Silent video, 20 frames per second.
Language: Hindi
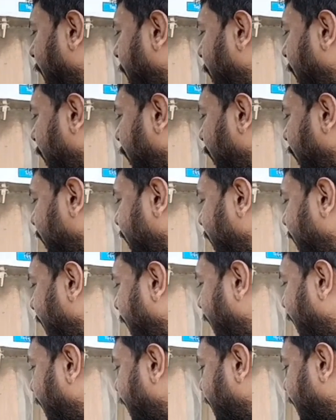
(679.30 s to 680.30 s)
एक बार फिर से
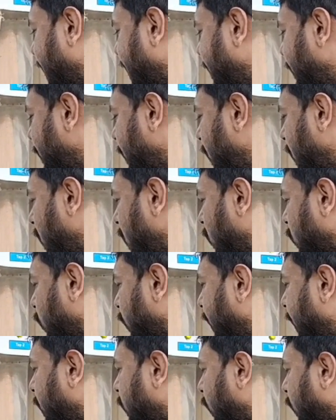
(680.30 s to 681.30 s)
ट्राई करते हैं
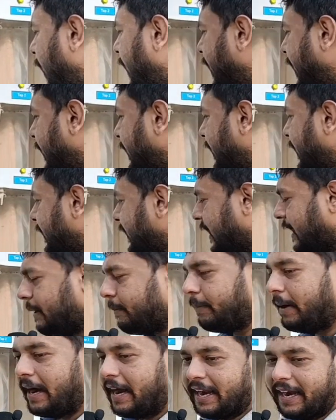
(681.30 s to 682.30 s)
तो ये कॉइन अंदर जाके
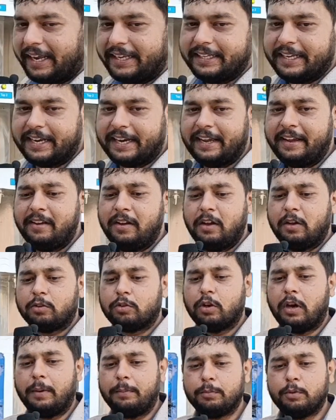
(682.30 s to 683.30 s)
बाहर आ जा रहा है
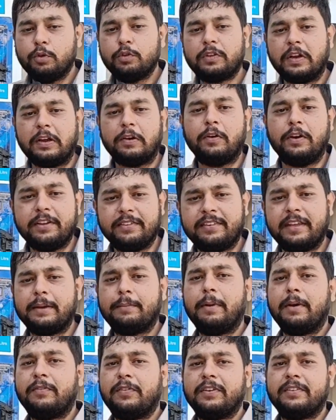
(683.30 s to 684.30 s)
तो हम दूसरे कॉइन से
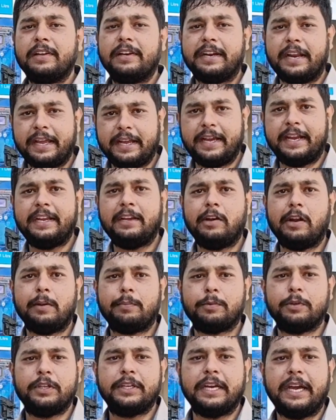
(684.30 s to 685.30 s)
एक बार फिर से ट्राई करेंगे और
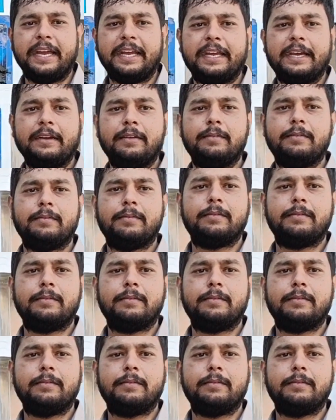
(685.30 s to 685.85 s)
आपको दिखाएंगे